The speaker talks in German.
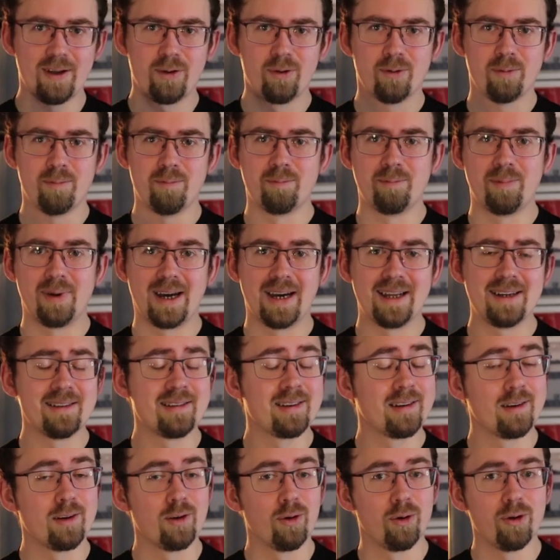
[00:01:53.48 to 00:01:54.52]
war noch
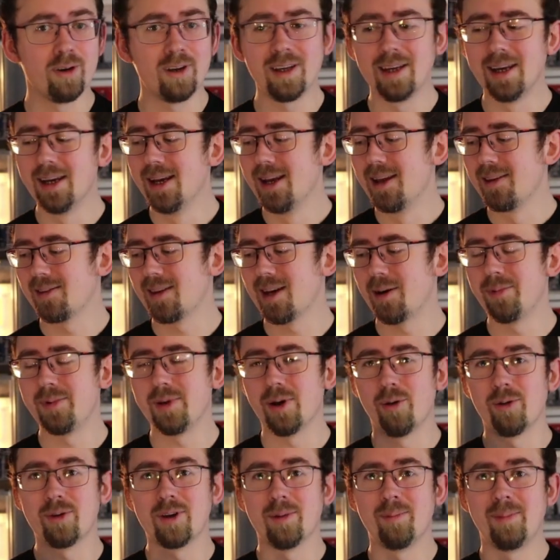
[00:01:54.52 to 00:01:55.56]
brandneu. Das habe ich
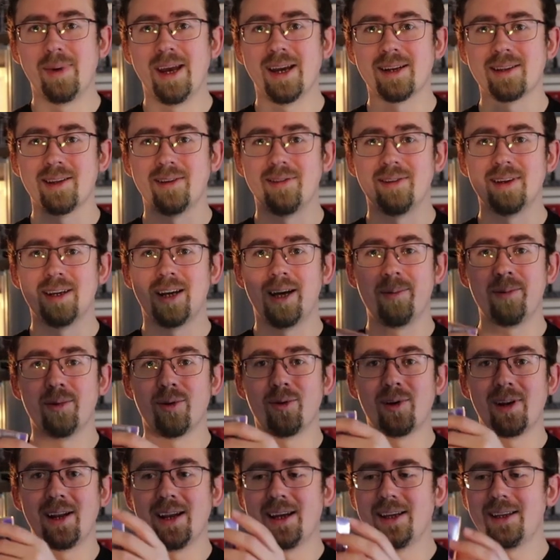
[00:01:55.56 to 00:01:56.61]
auch gemerkt, deswegen habe ich es
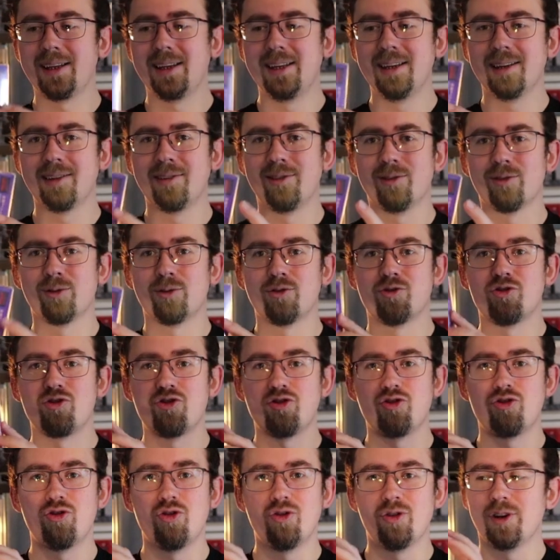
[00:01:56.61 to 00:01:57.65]
auch gleich hier in so eine
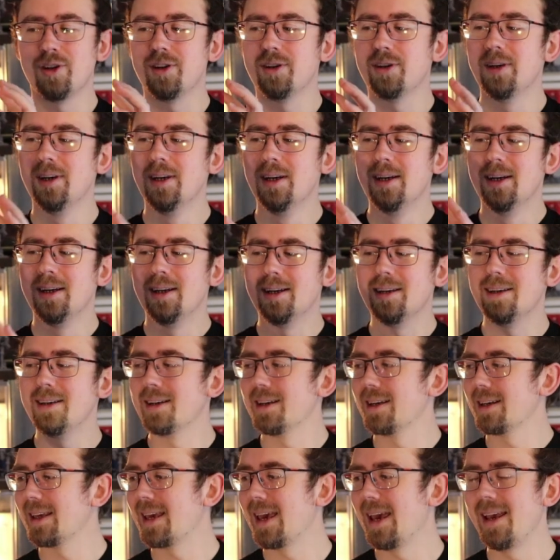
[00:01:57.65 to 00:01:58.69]
schöne
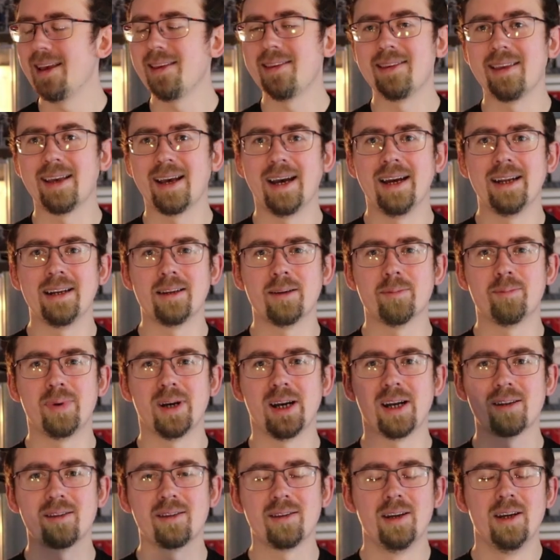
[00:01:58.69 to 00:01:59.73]
äh, Case
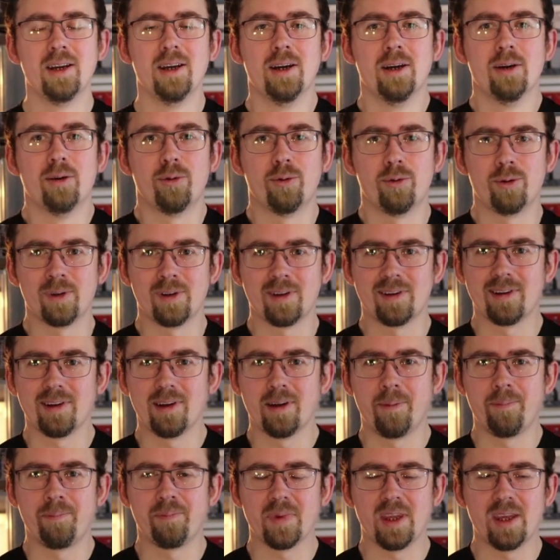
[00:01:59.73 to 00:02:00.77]
reingepackt. Und
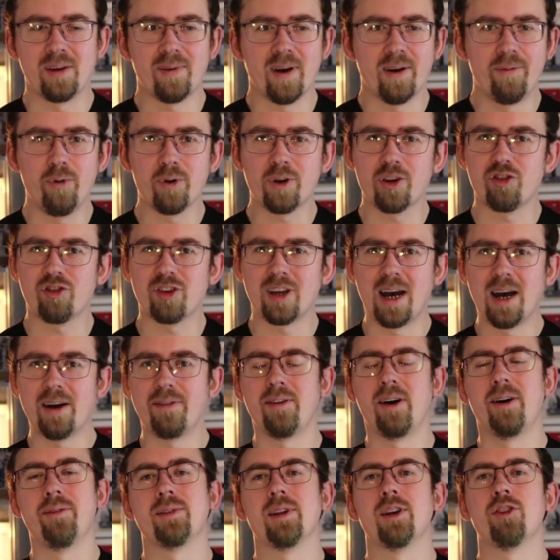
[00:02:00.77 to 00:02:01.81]
ähm, ich war wirklich
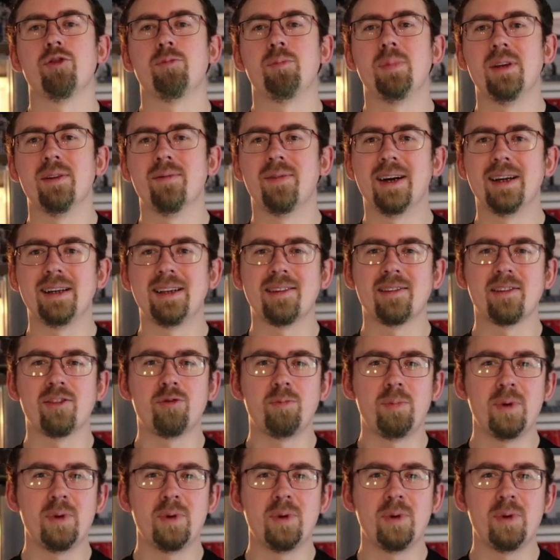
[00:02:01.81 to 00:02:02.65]
scharf auf das Spiel, weil dieses